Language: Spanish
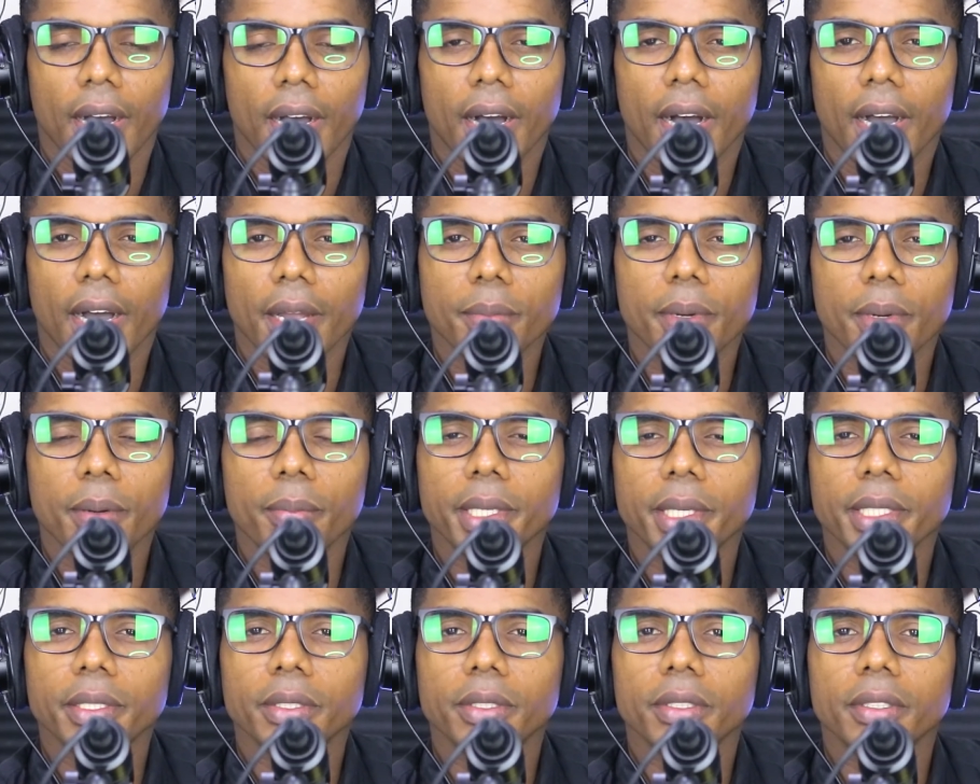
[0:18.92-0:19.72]
Hay
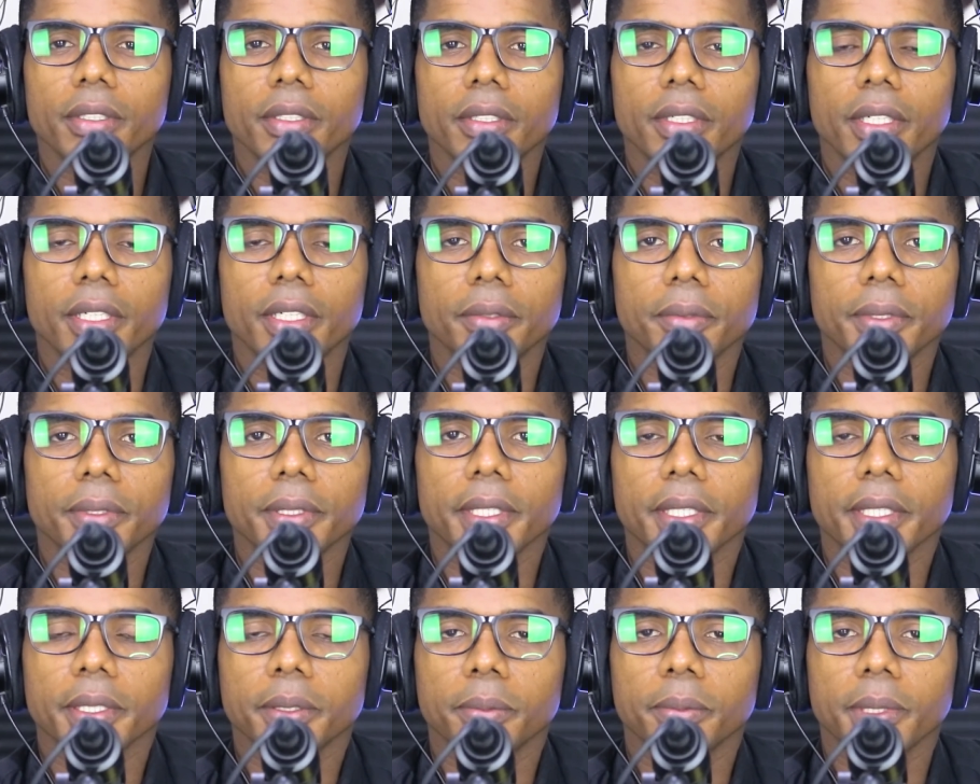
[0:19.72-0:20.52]
momentos en
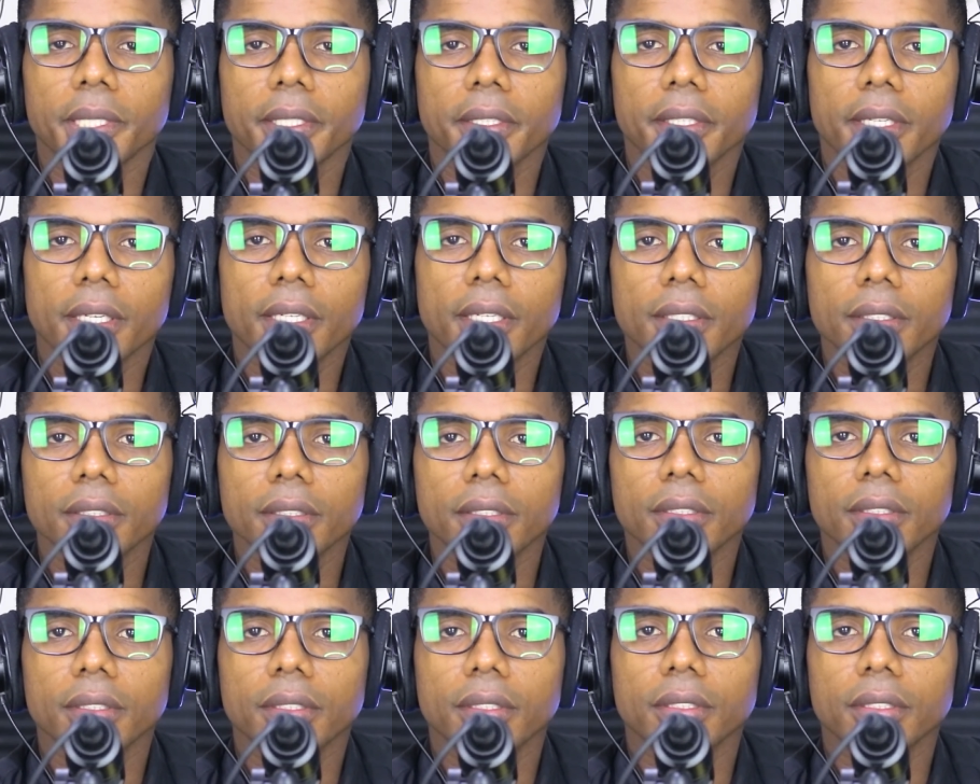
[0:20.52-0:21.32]
nuestras vidas
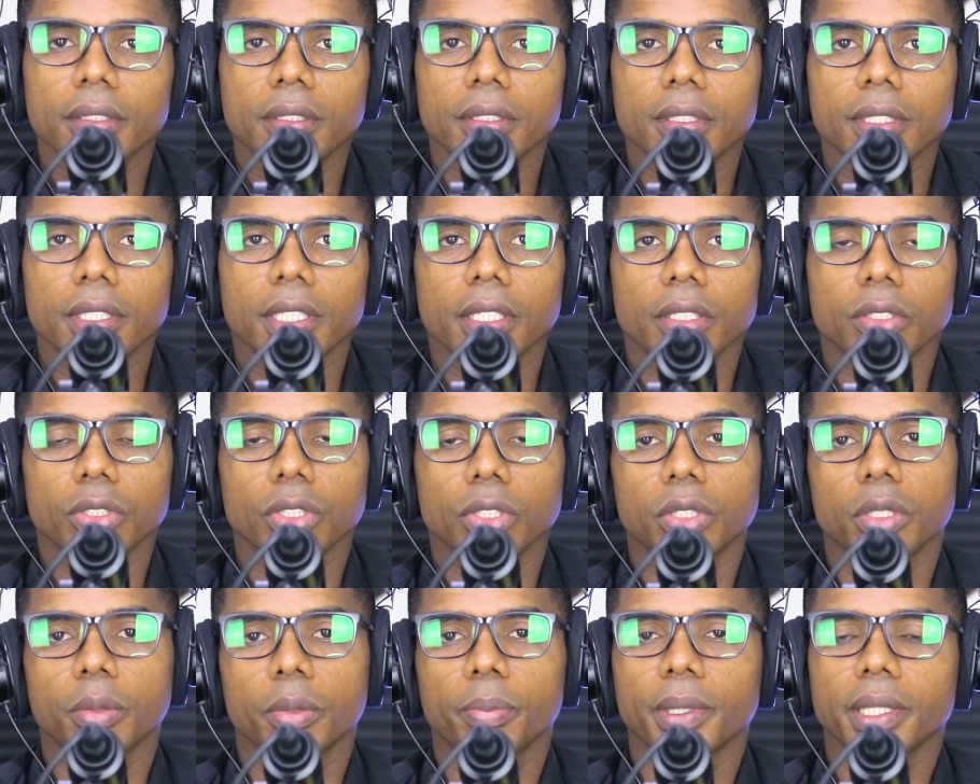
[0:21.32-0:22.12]
que
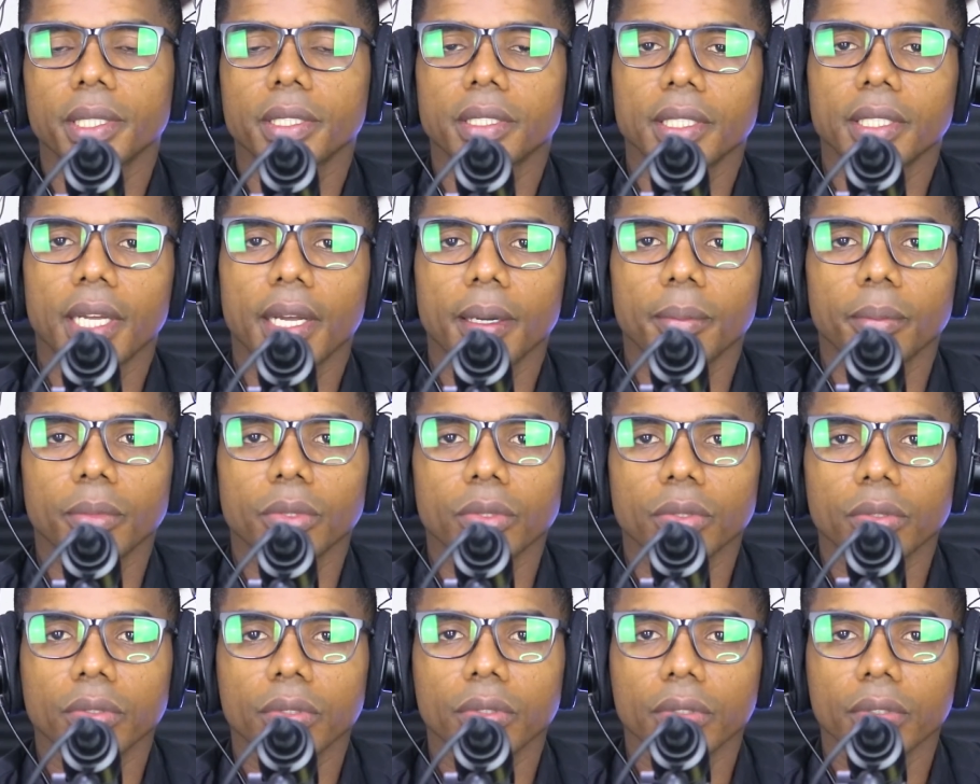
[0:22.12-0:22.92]
nosotros
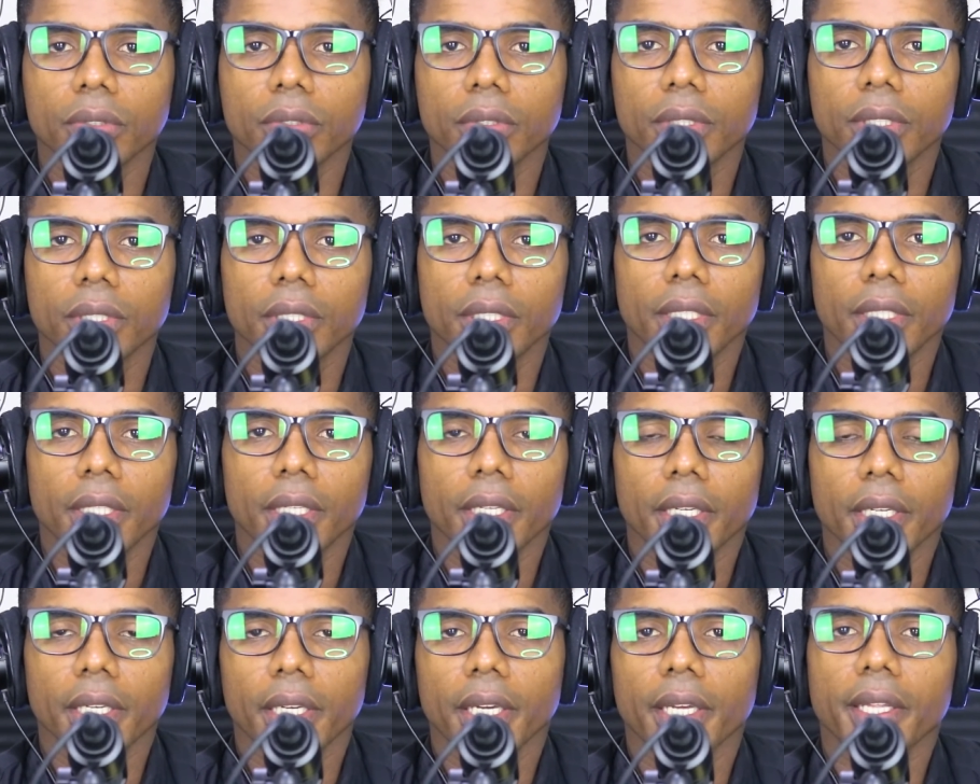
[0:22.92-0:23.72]
pensamos
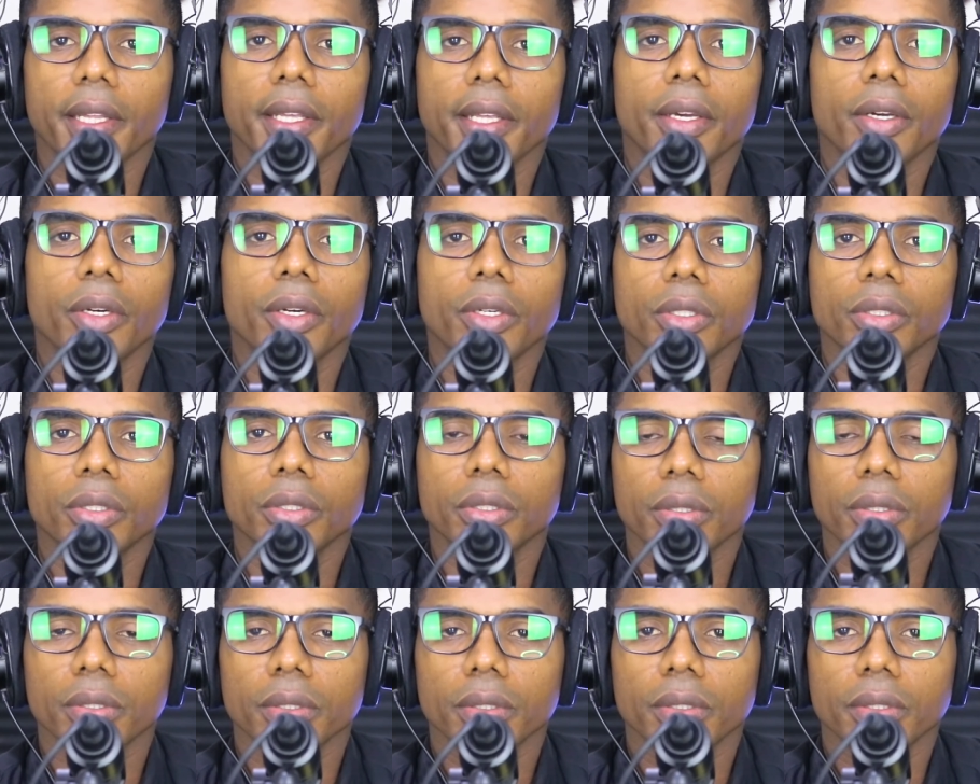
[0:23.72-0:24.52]
que
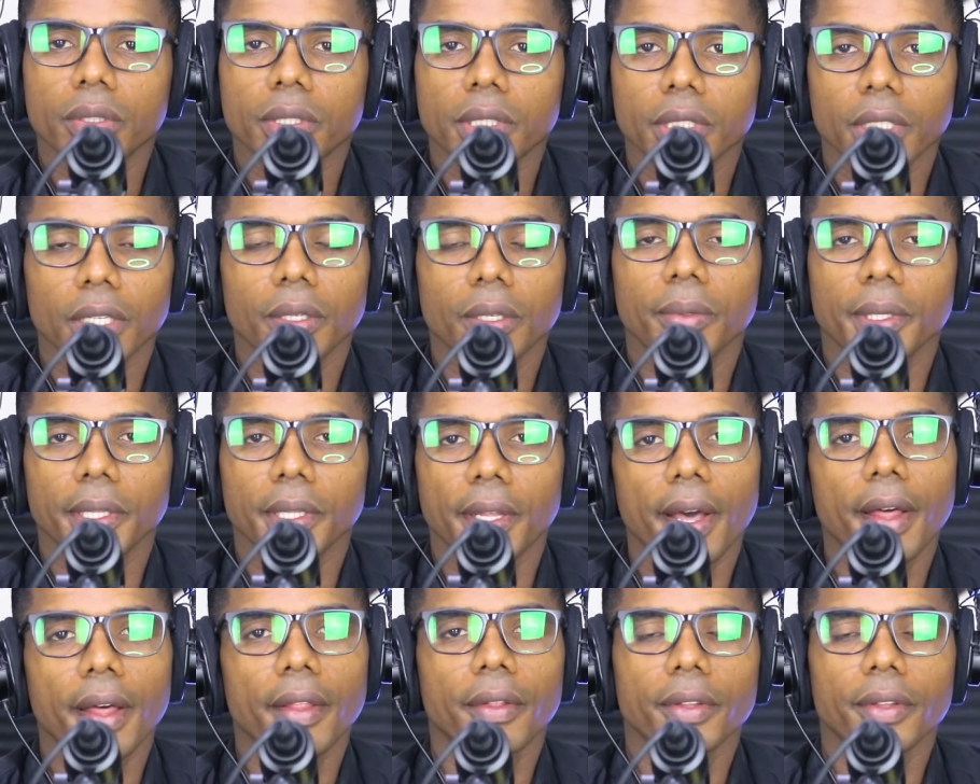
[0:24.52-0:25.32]
Dios se ha
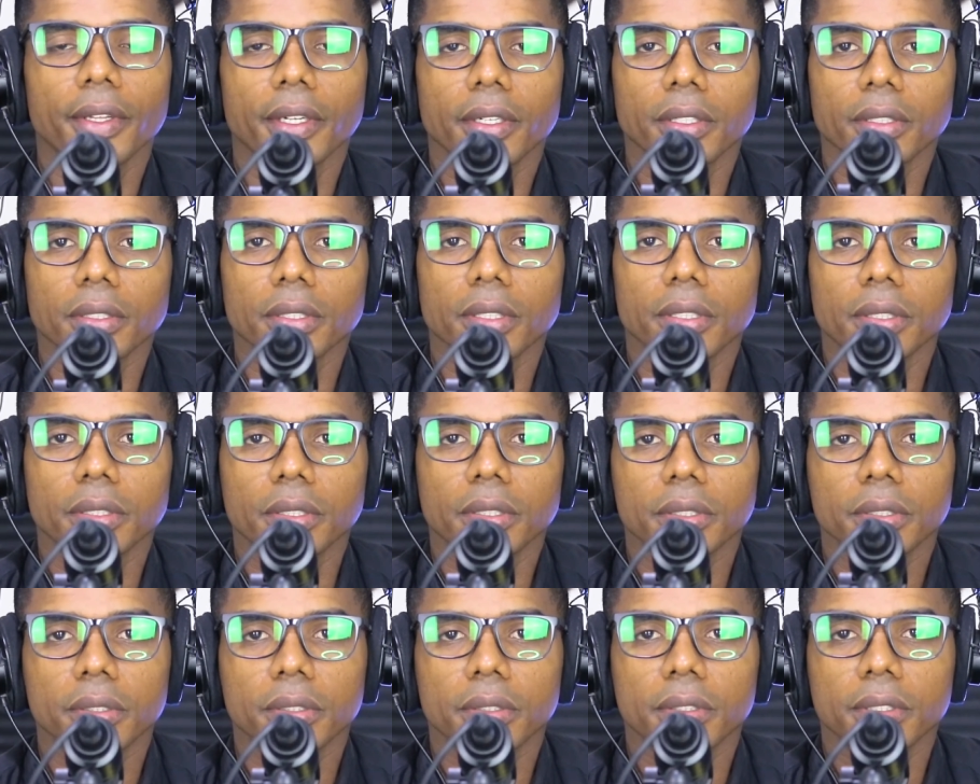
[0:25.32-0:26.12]
olvidado de
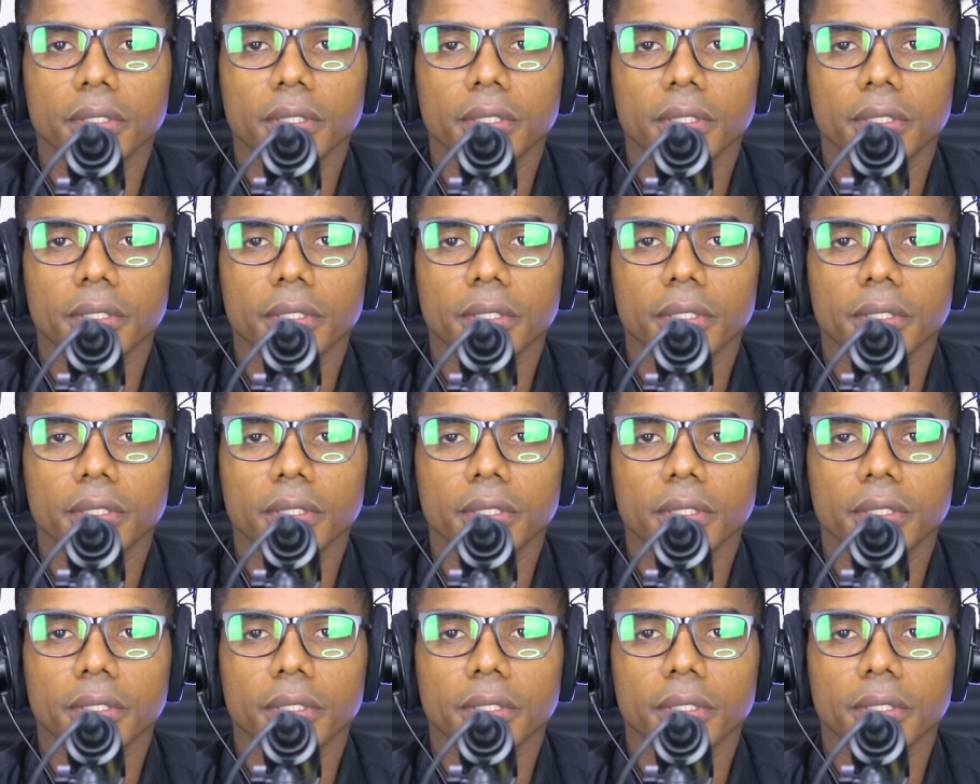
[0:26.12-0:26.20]
nosotros.